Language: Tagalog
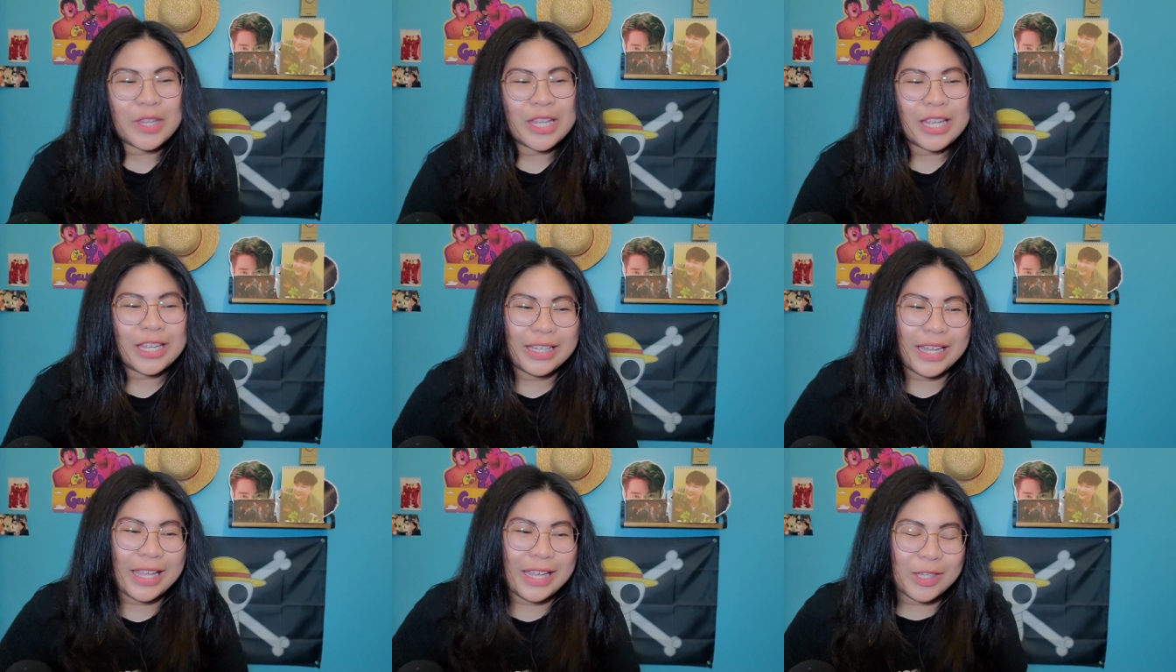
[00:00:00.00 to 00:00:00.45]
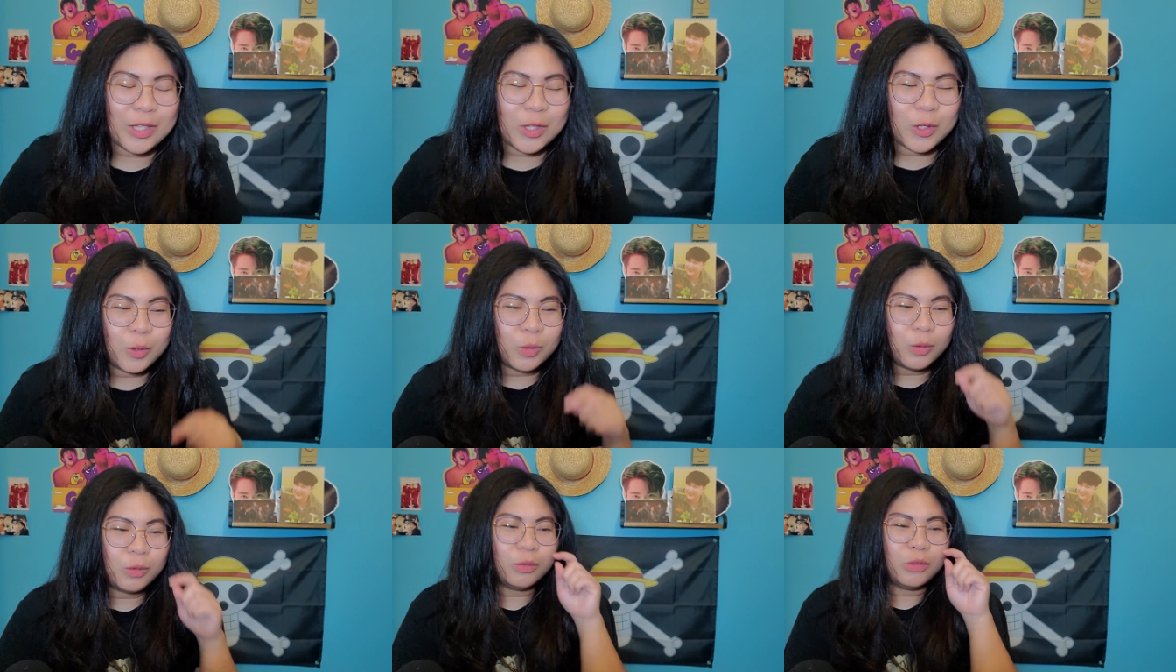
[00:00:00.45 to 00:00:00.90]
Like,
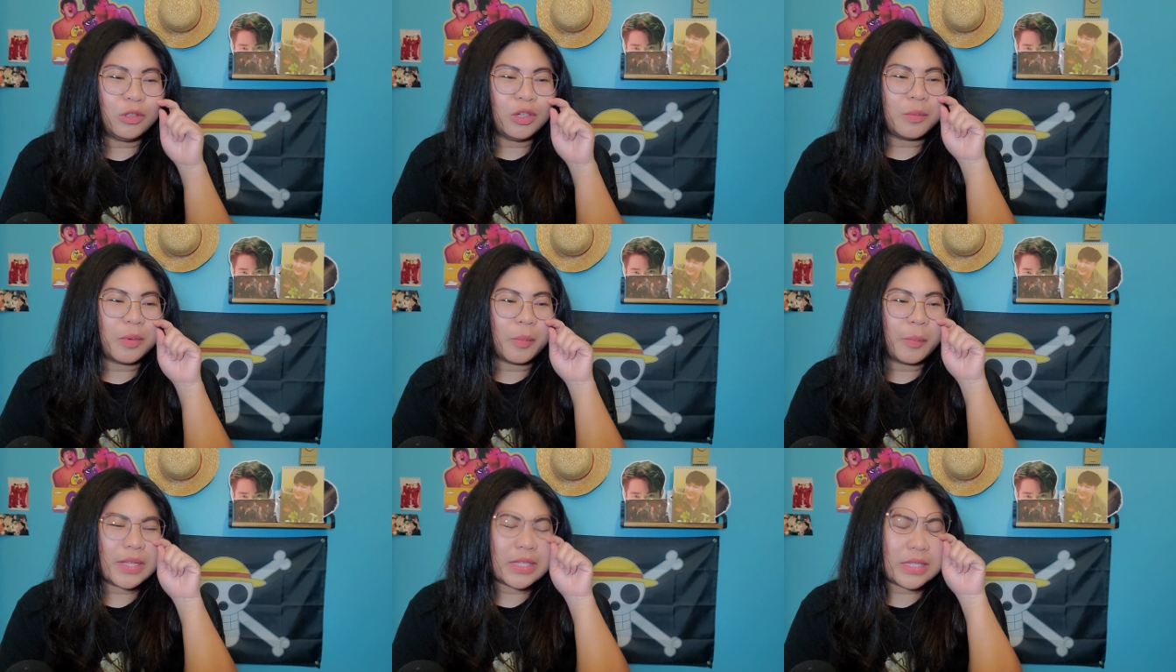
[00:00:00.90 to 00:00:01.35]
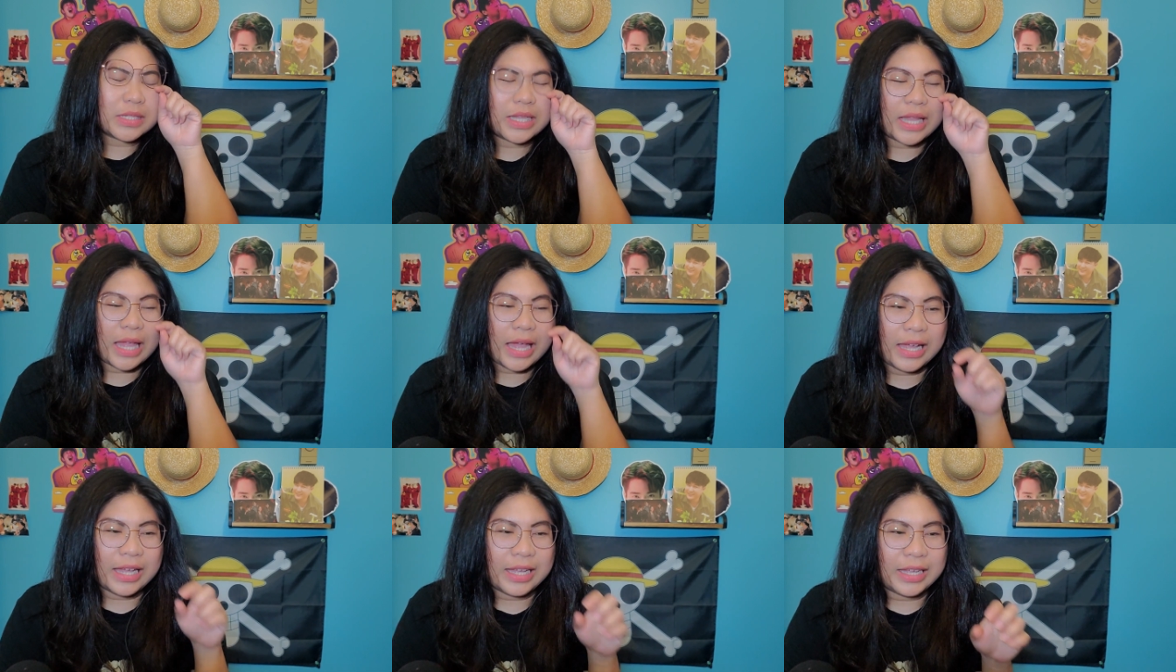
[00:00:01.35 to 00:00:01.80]
yung lumabas na,
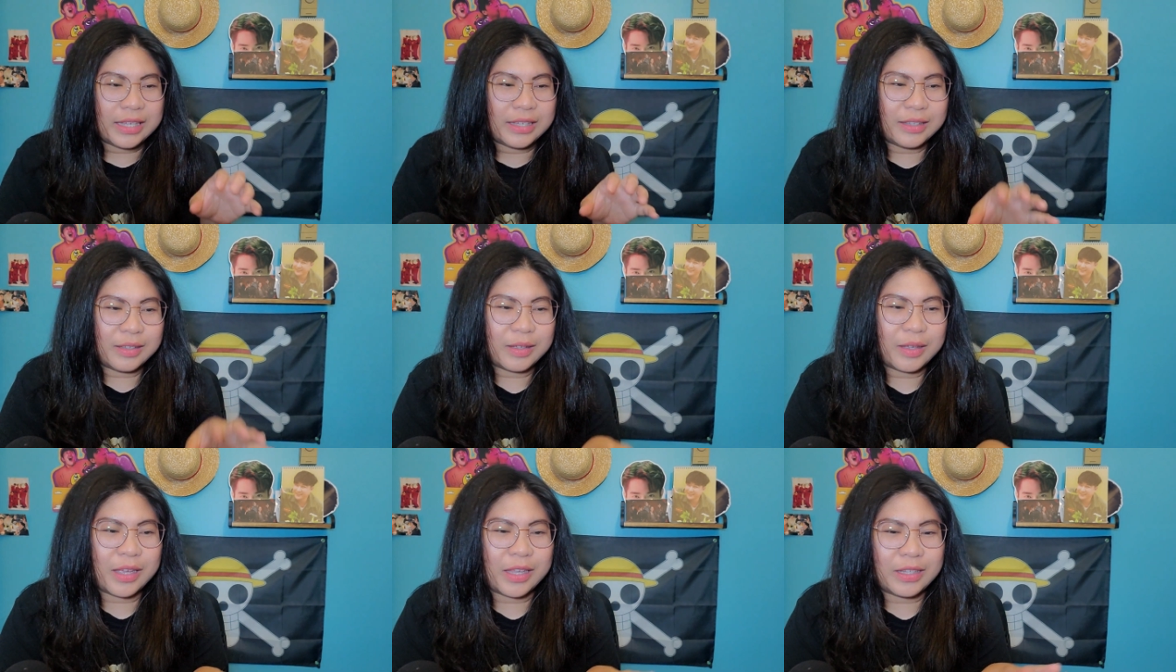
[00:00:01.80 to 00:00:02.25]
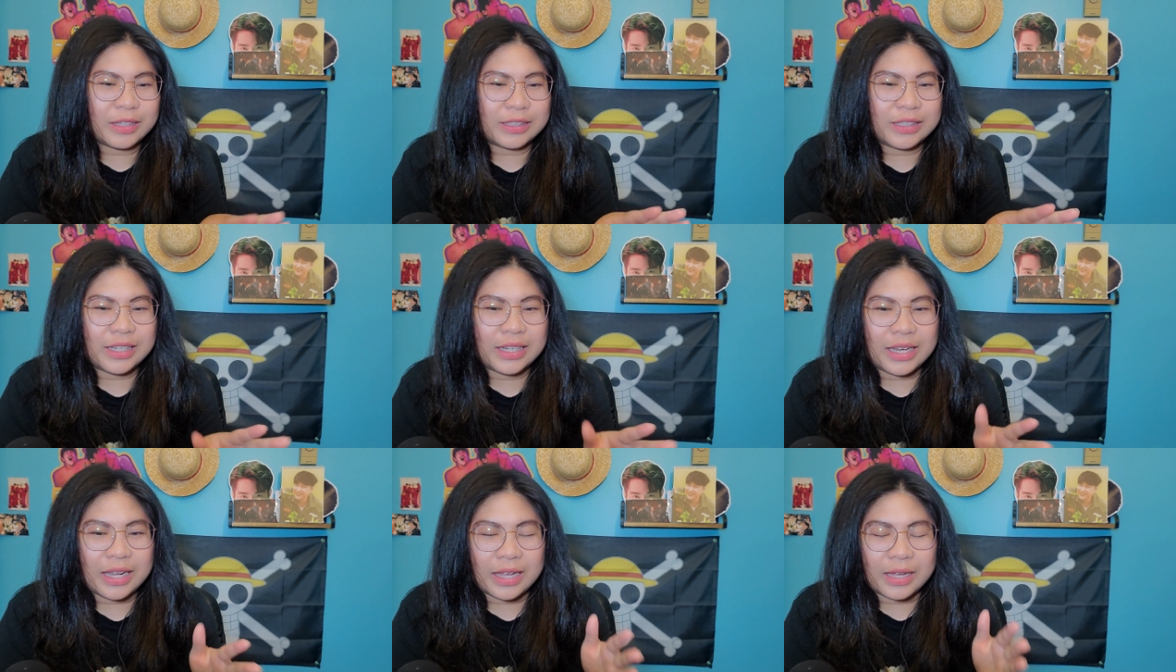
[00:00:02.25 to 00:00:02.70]
ano
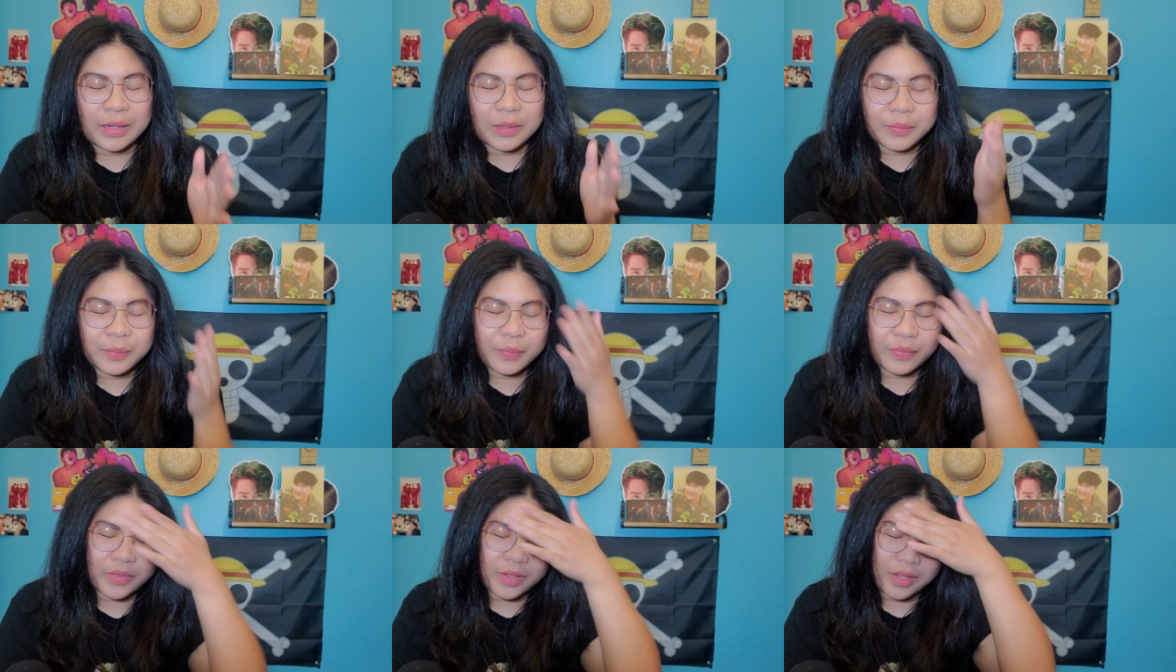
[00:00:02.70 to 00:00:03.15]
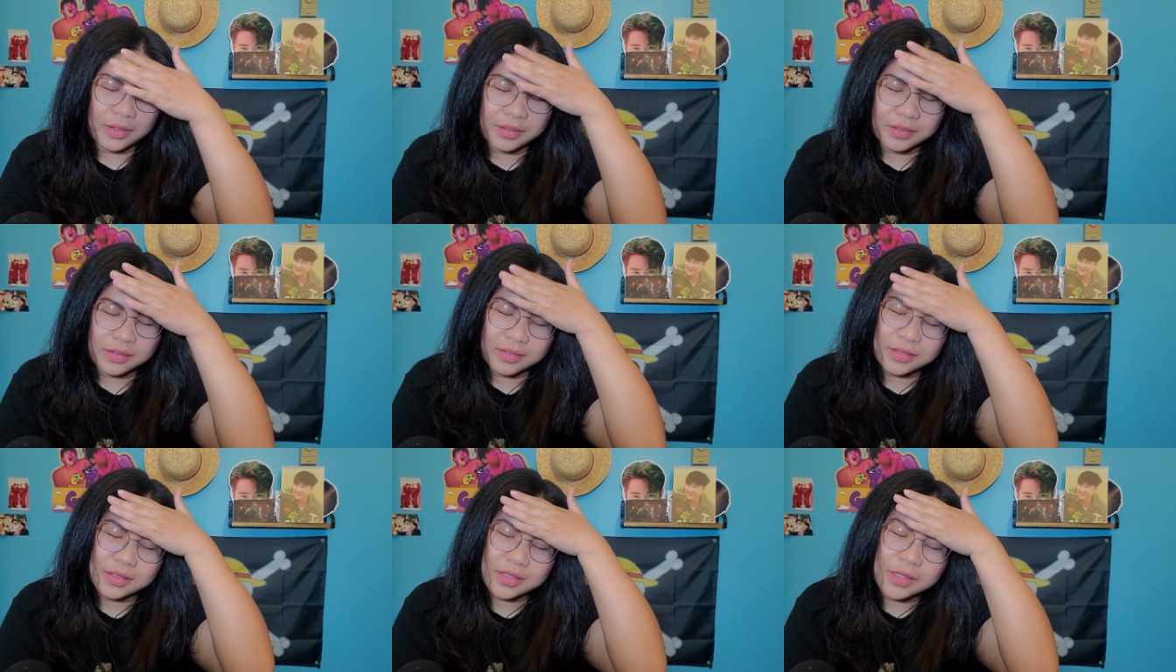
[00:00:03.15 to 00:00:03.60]
nila,
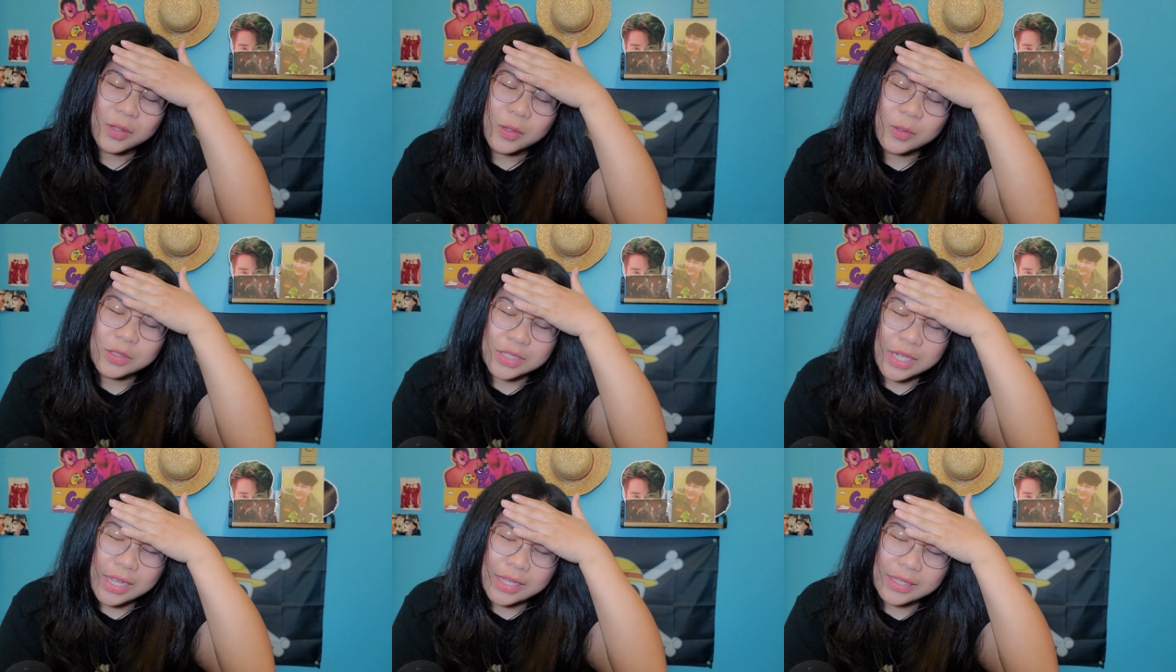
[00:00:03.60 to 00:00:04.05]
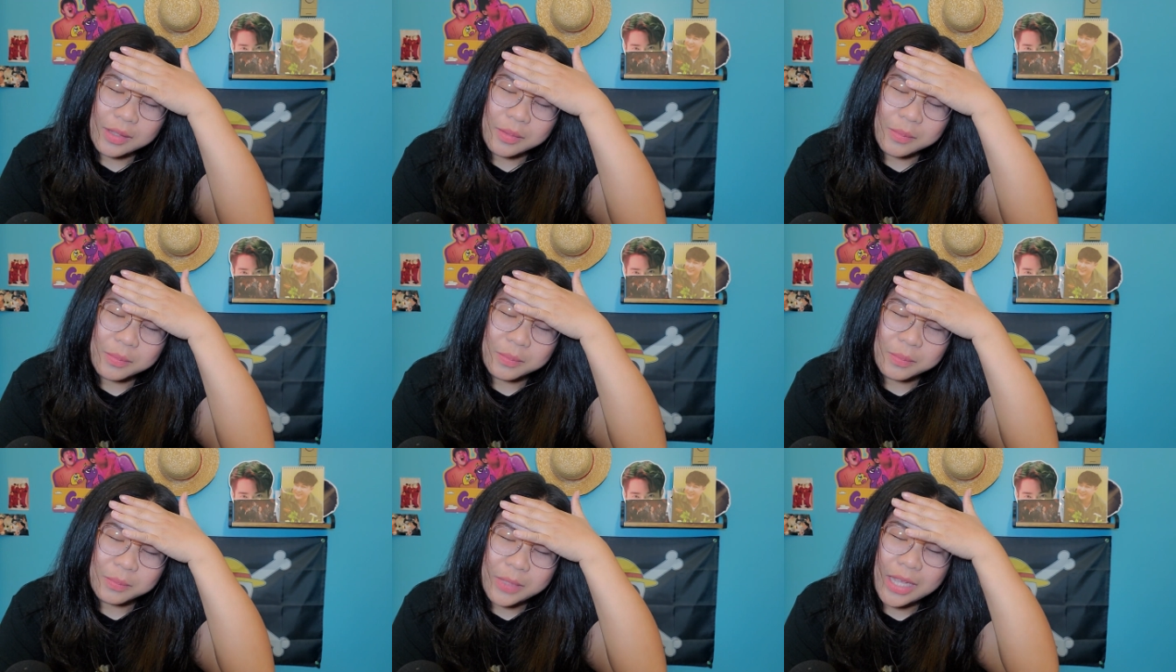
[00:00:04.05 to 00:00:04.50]
Si Coach
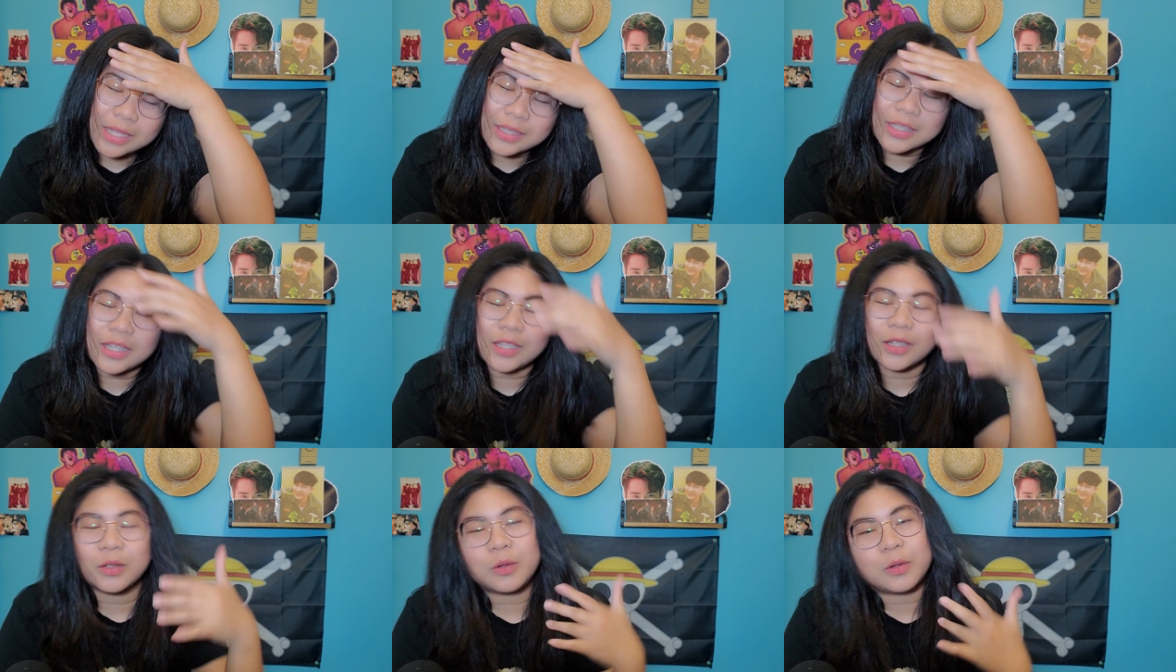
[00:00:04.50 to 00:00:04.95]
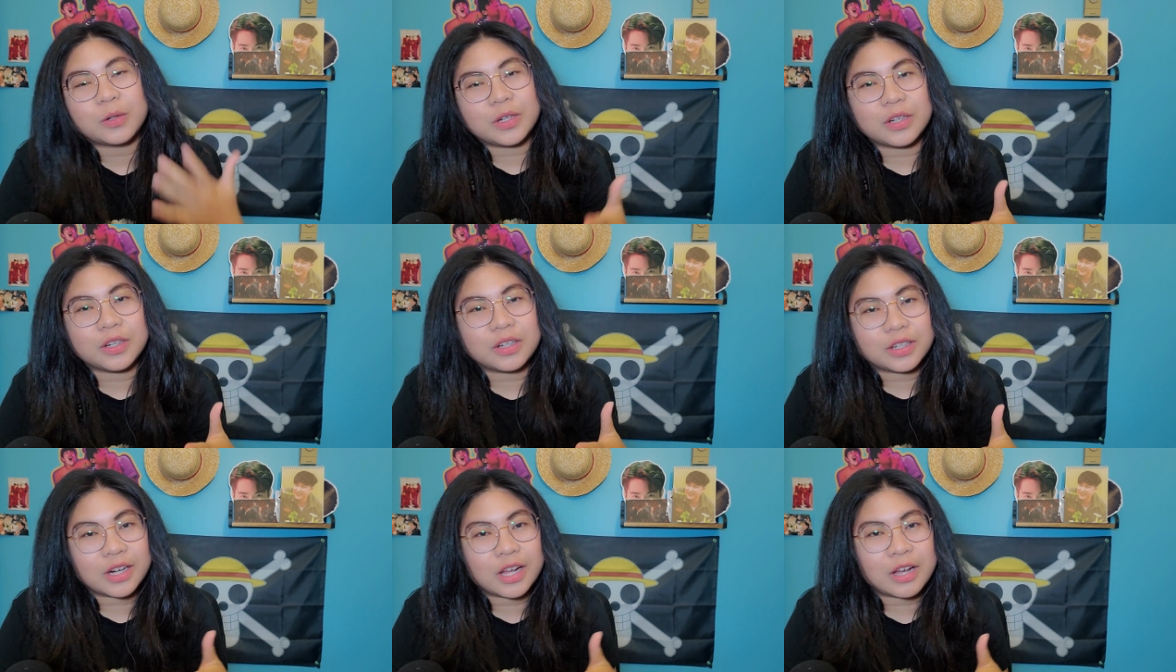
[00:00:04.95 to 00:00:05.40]
Adam yata yung
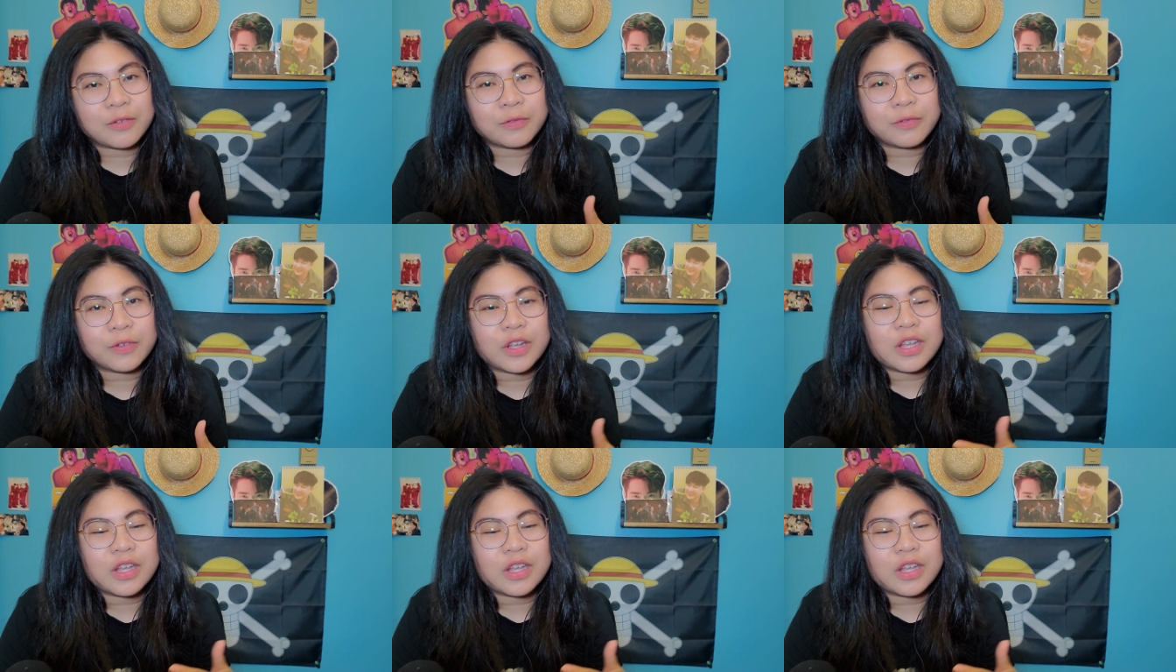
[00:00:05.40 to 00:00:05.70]
nag-choreograph.